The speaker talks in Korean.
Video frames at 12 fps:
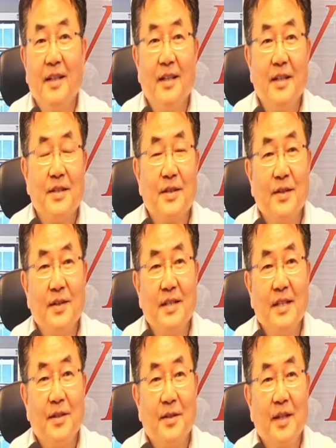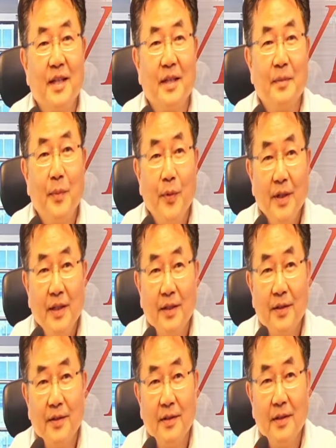저는 이제 이렇게
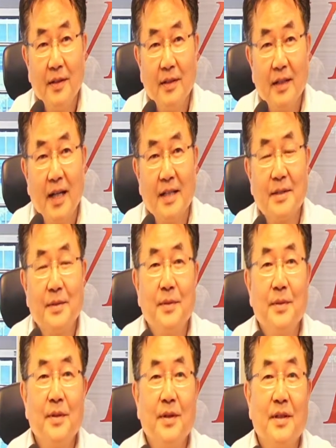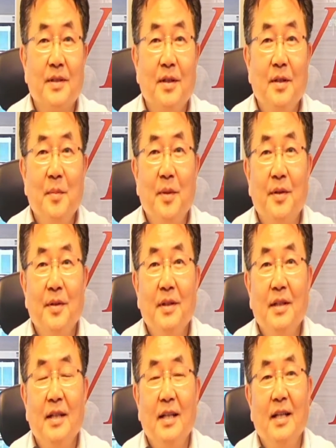포인터를 가지고 여기 설명을